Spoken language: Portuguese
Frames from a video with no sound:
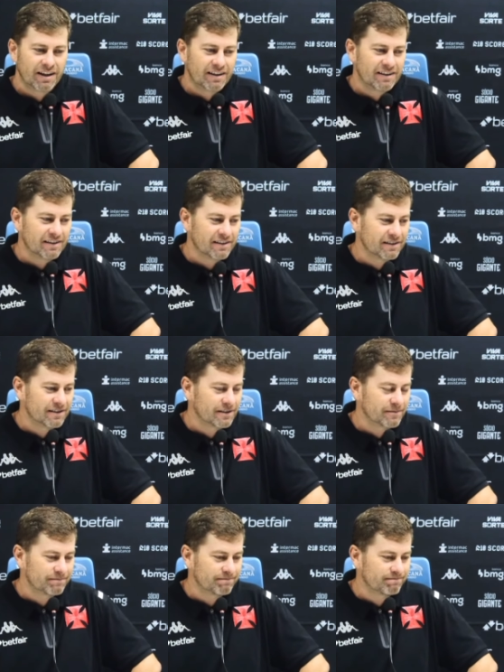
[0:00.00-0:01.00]

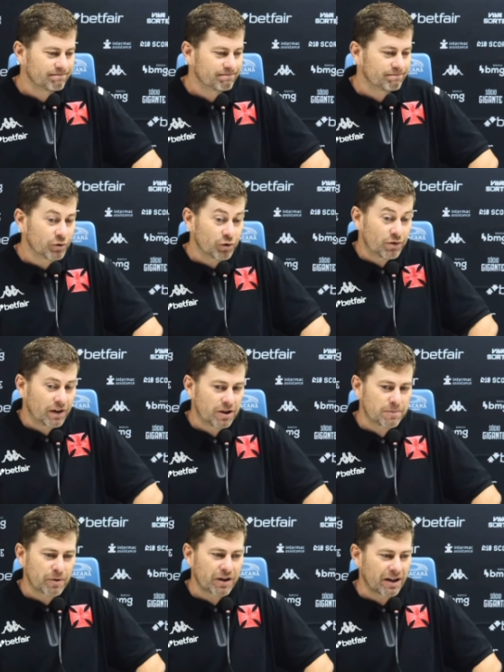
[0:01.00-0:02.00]
e muito
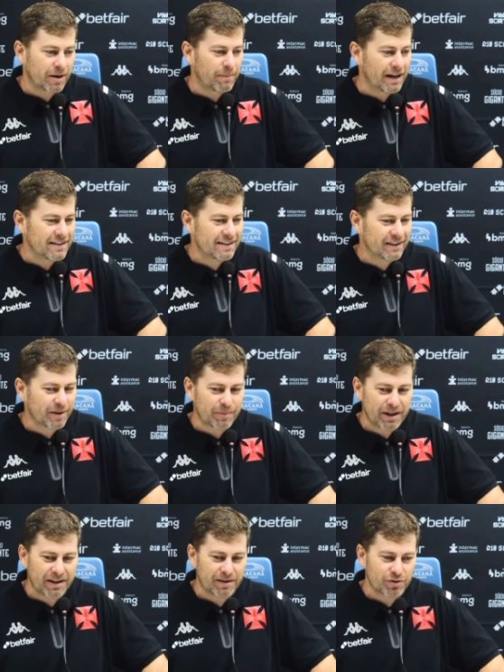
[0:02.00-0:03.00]
feliz porque na base
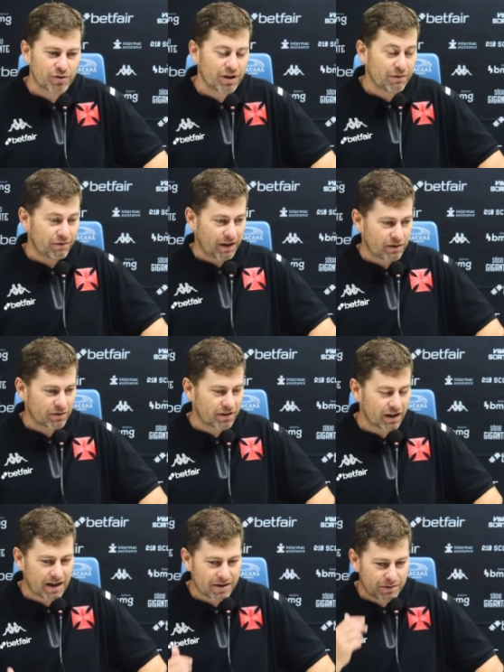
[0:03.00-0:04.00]
também eu joguei vários
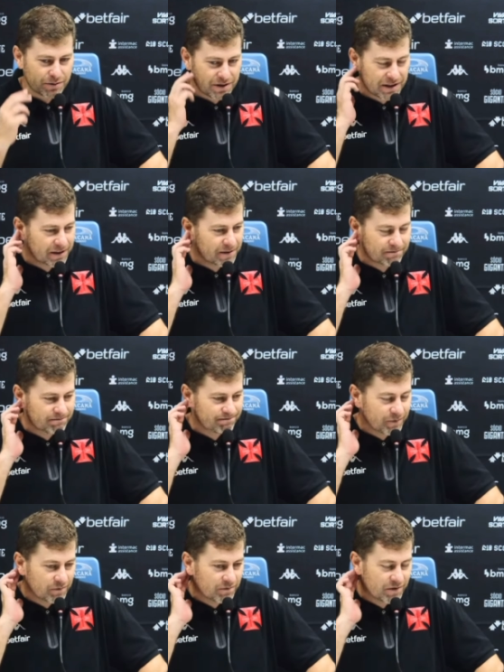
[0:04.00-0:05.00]
clássicos e
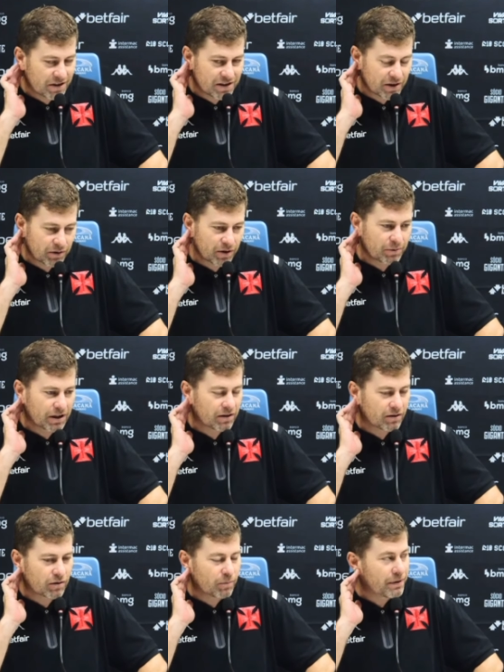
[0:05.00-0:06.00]
se eu não me
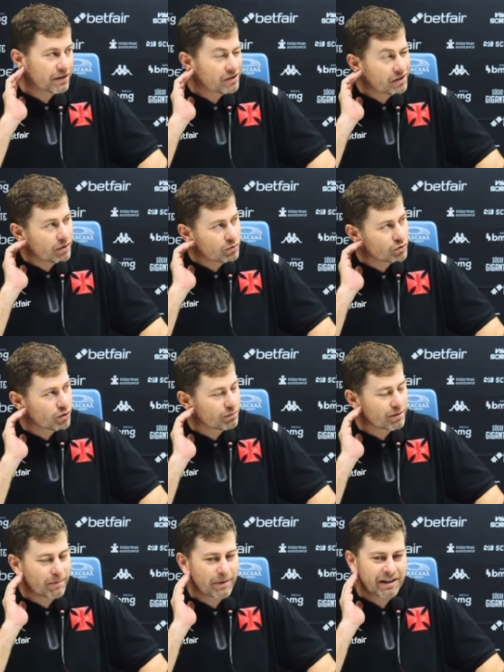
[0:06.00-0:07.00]
engano eu não perdi nenhum
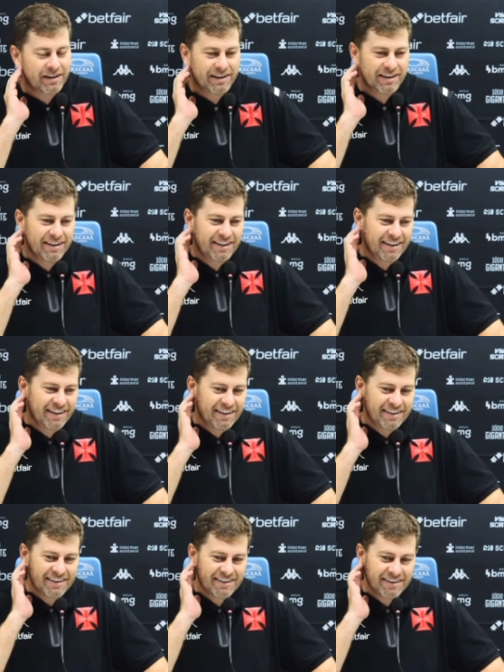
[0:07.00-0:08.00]
jogo também
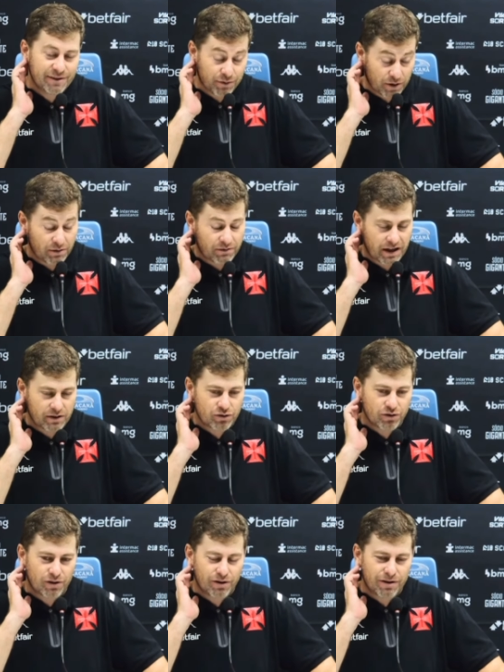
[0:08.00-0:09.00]
e foram vários
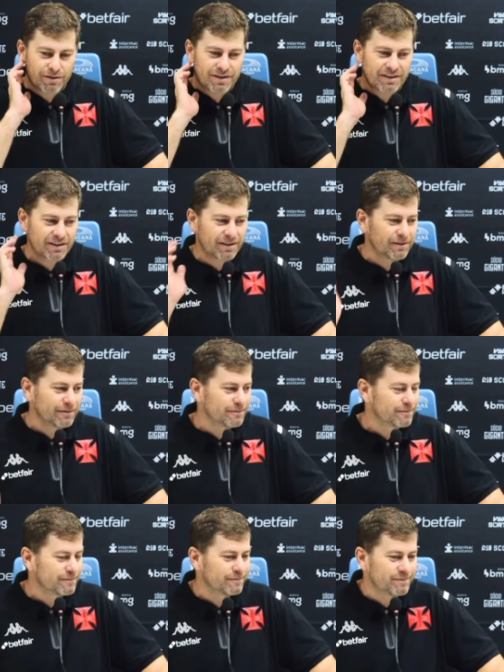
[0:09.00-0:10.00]
jogos,
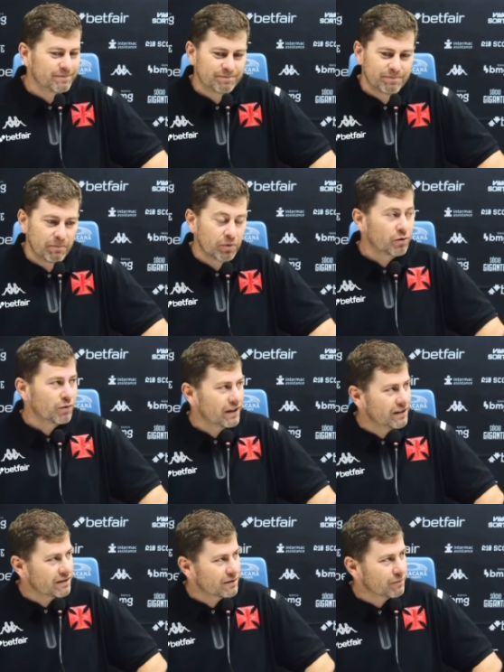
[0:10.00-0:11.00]
então muito
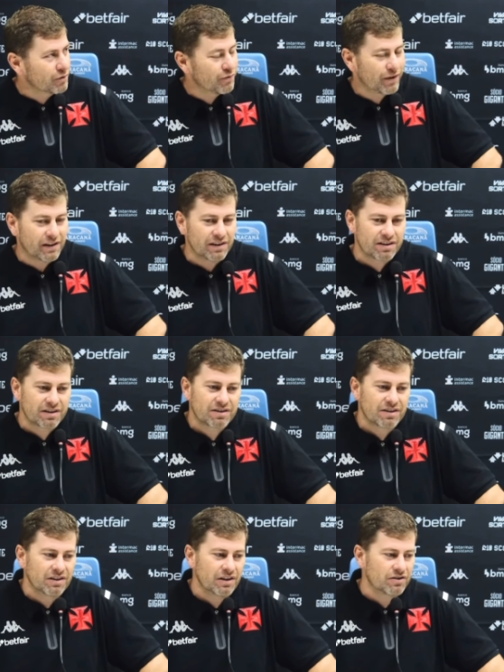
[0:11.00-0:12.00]
feliz, muito feliz
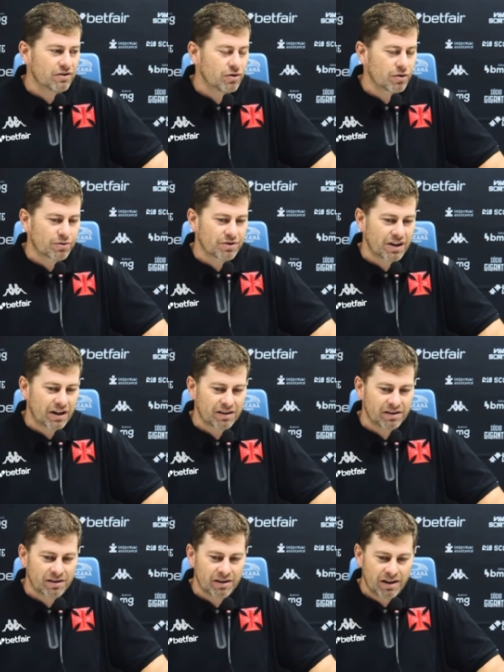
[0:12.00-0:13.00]
assim a gente
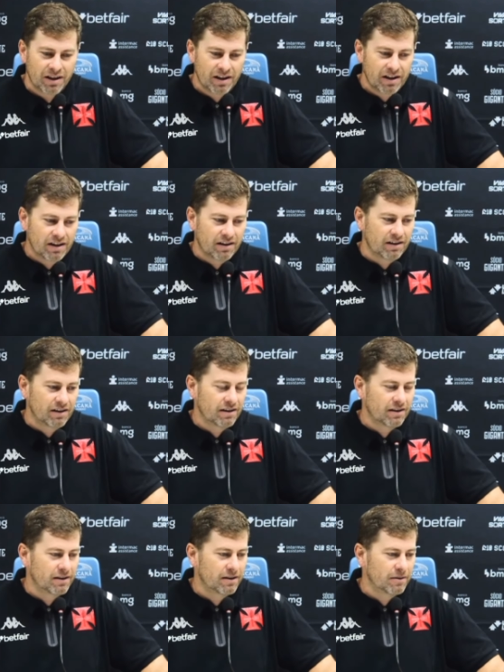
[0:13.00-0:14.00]
consegue
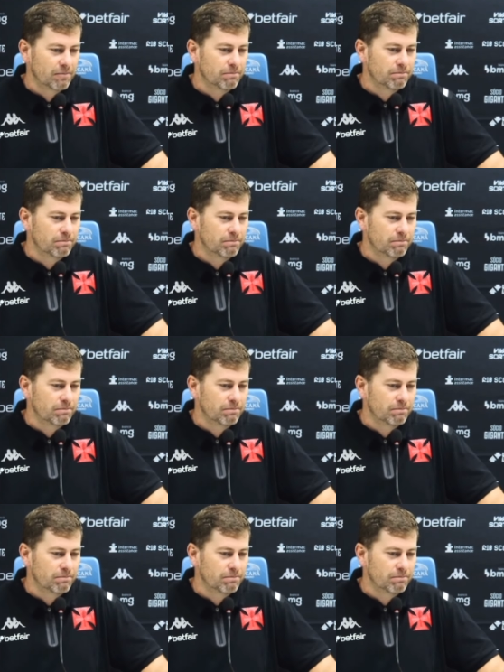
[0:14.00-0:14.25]
uh,